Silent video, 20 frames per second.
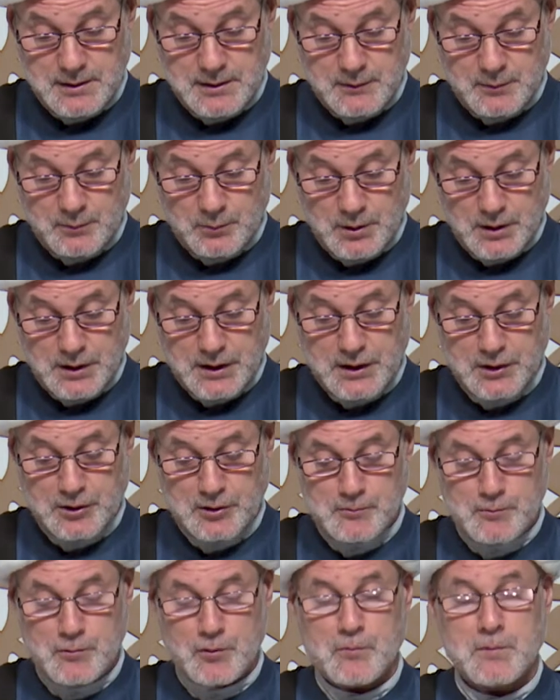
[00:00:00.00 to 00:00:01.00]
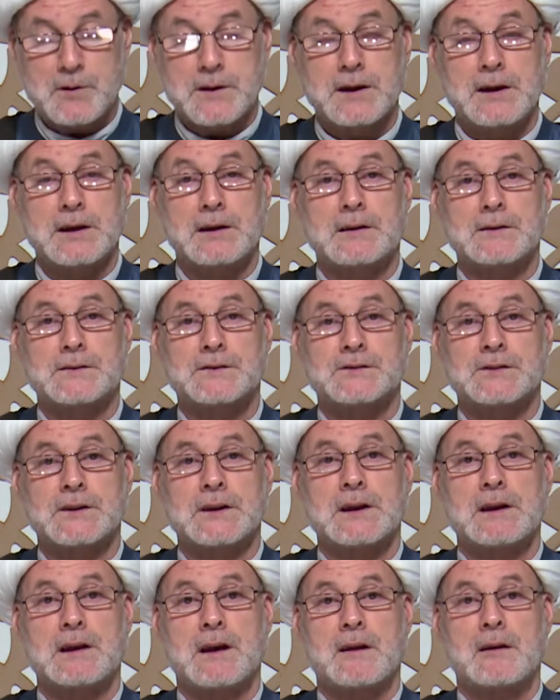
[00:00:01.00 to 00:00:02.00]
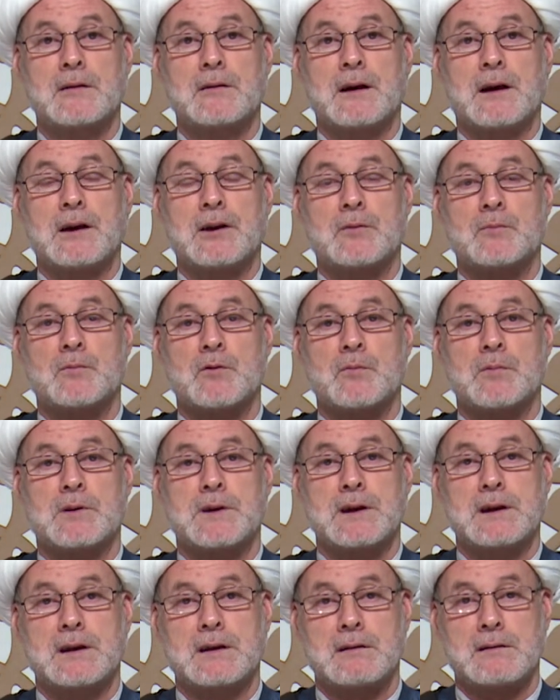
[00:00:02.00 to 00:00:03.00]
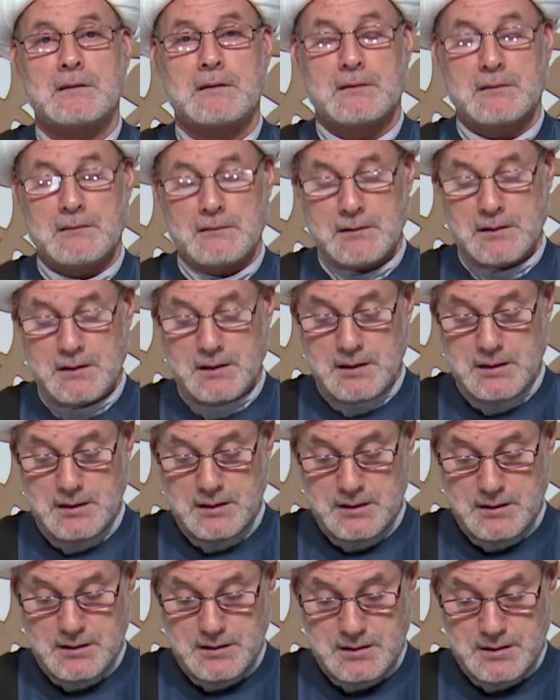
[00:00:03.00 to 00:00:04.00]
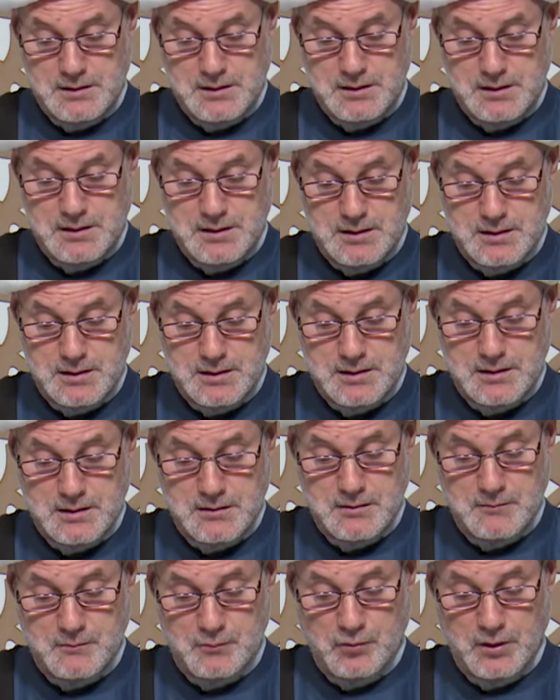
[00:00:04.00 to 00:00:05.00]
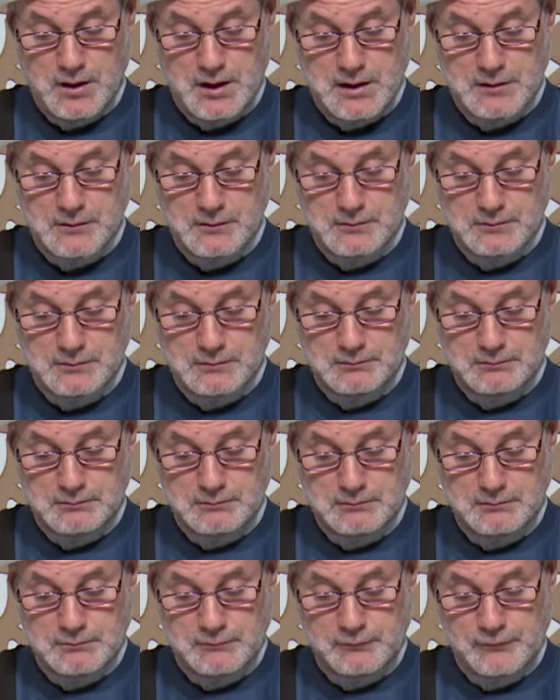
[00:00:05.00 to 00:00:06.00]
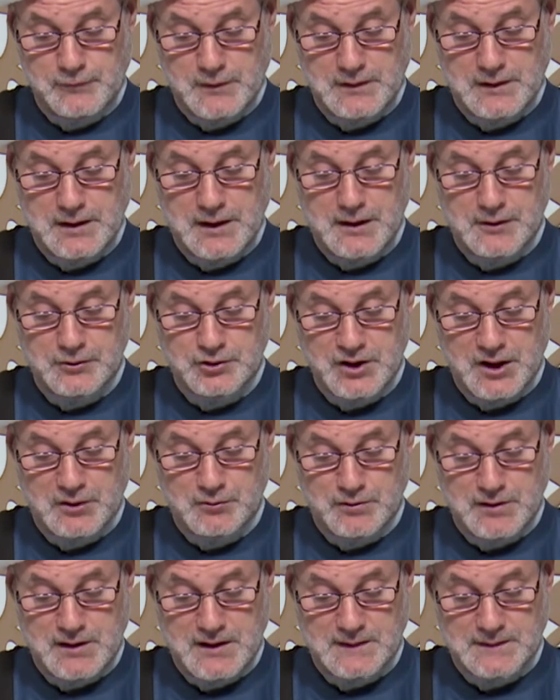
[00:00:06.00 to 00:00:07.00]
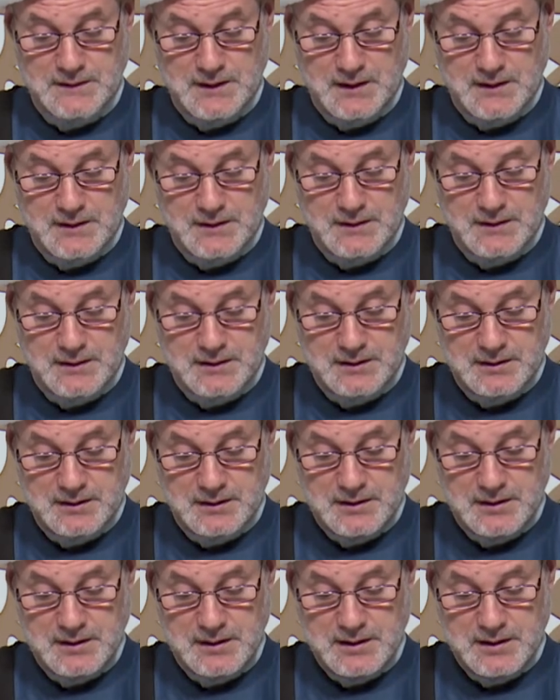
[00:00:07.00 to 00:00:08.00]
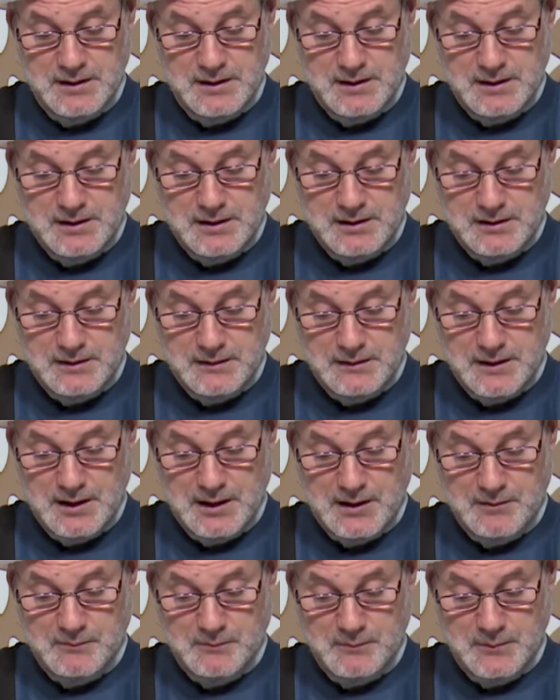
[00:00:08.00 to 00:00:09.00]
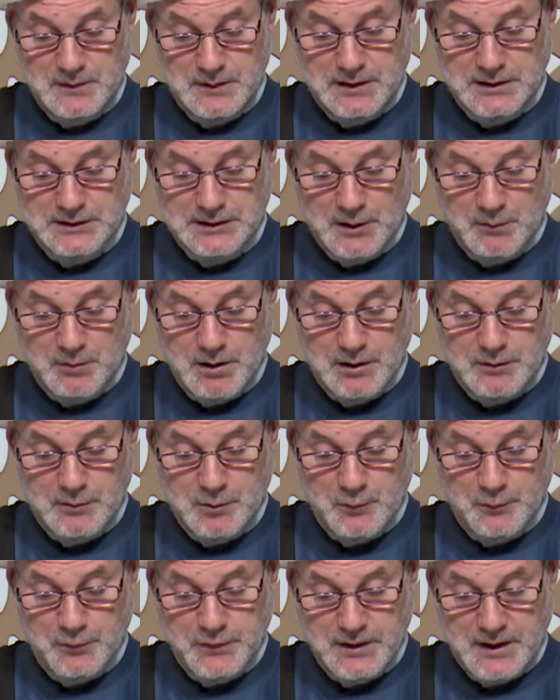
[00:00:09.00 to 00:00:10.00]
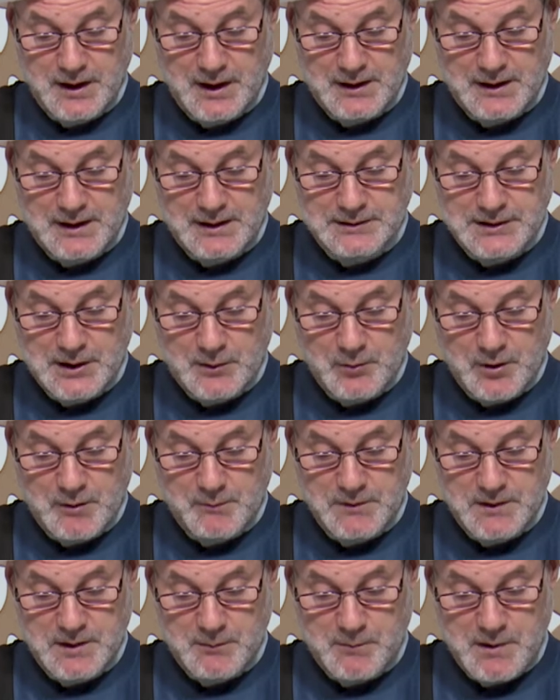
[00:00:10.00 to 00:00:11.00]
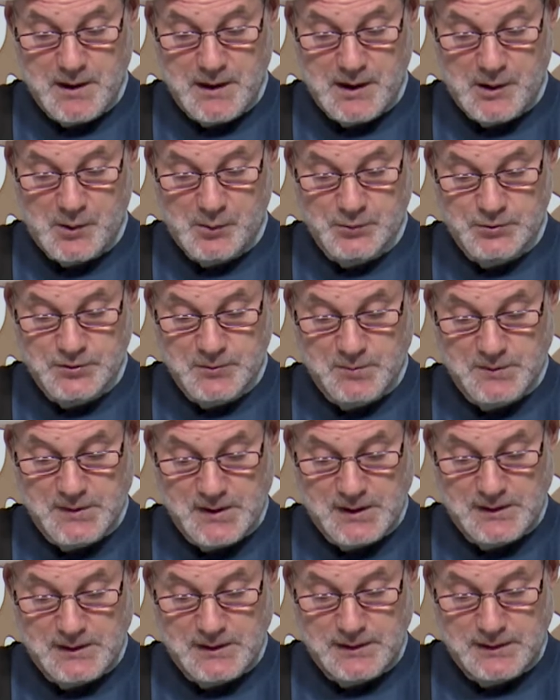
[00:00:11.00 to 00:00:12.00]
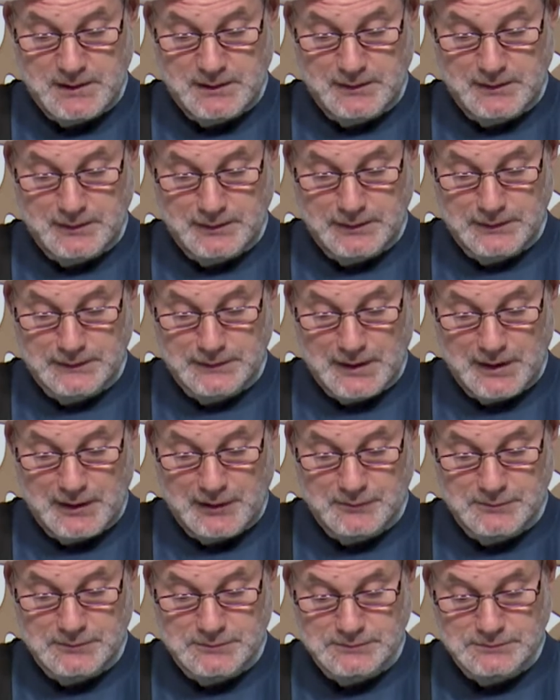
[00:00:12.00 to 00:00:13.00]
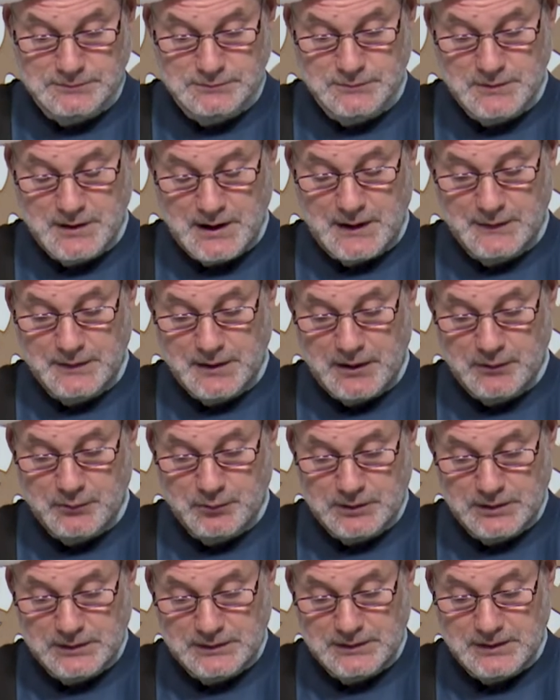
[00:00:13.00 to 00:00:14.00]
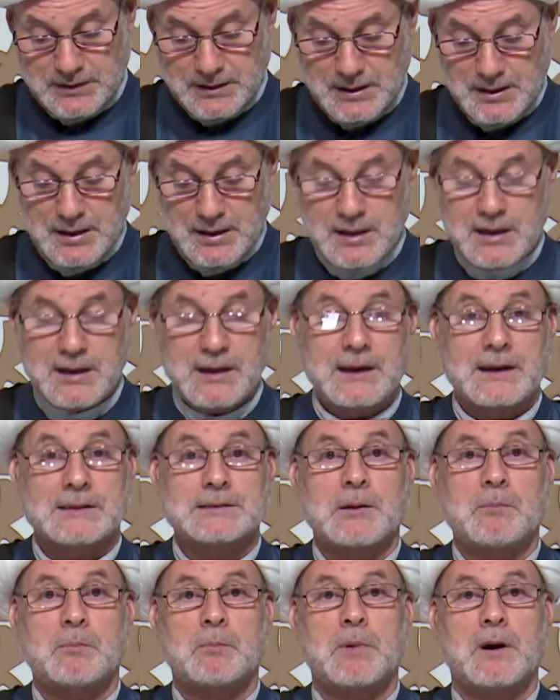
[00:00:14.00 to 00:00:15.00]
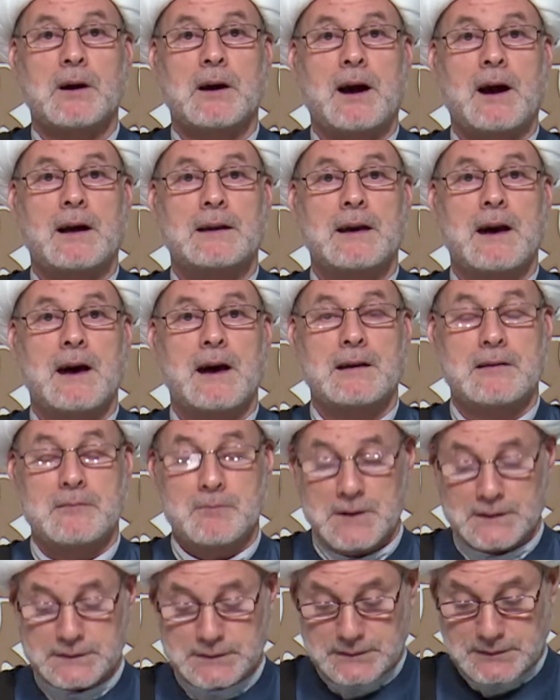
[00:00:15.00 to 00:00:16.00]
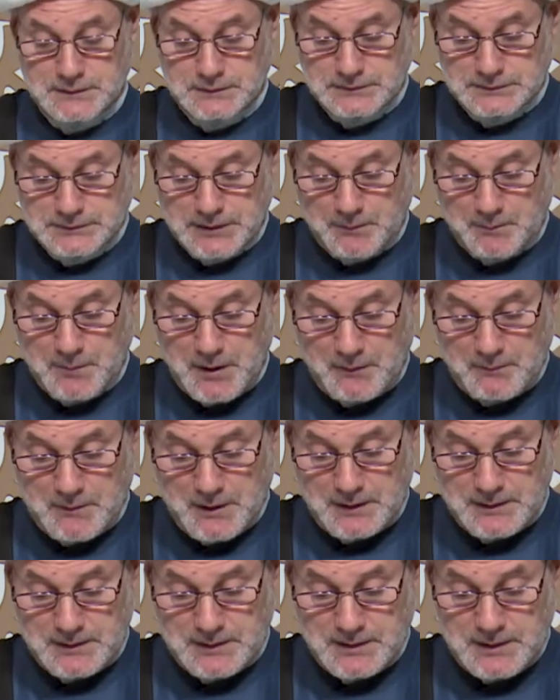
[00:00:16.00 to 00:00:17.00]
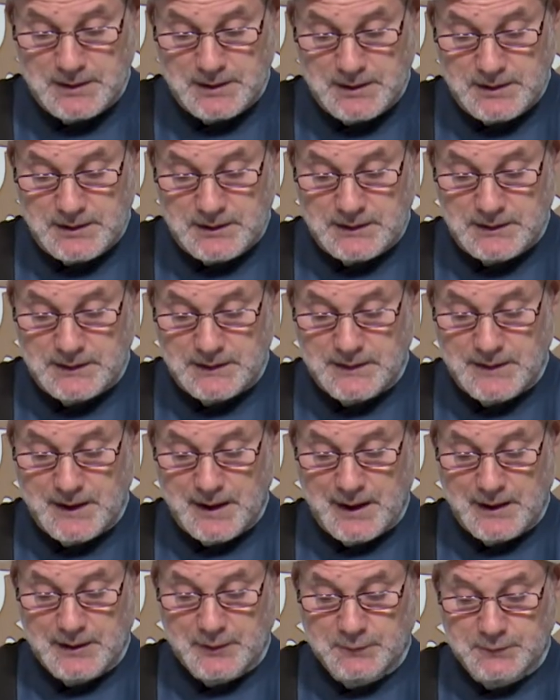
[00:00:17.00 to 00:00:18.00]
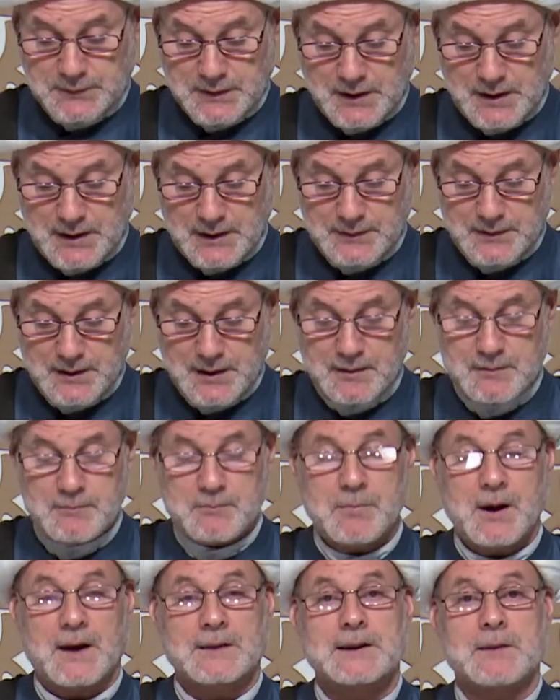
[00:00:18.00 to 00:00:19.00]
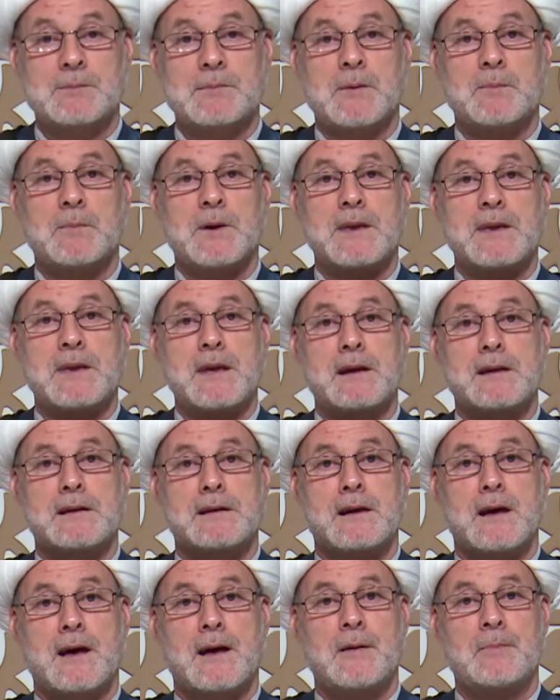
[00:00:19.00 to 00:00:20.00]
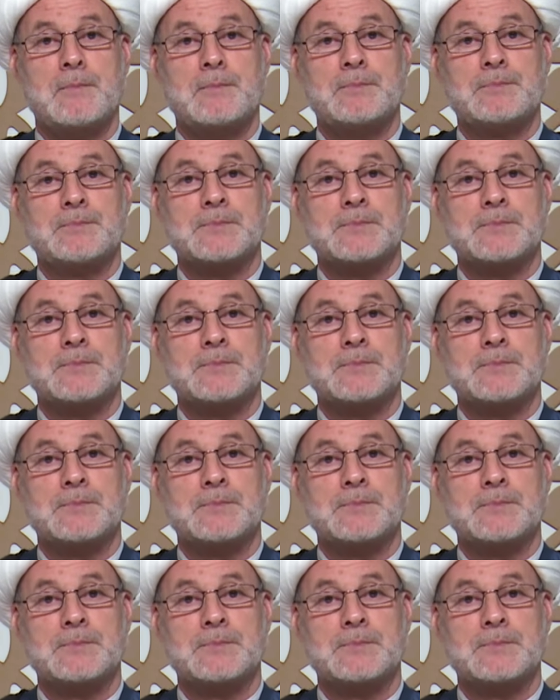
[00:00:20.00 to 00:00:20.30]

وغير الممكن الشيء الغير ممكن آه، محال فلا يجعلنا نتحرك نعم لتوقفه على دوام ما أوجبنا انقطاعه هذا يريد يطبق على المتن تبع معي إذا عرفت هذا بعدما بينا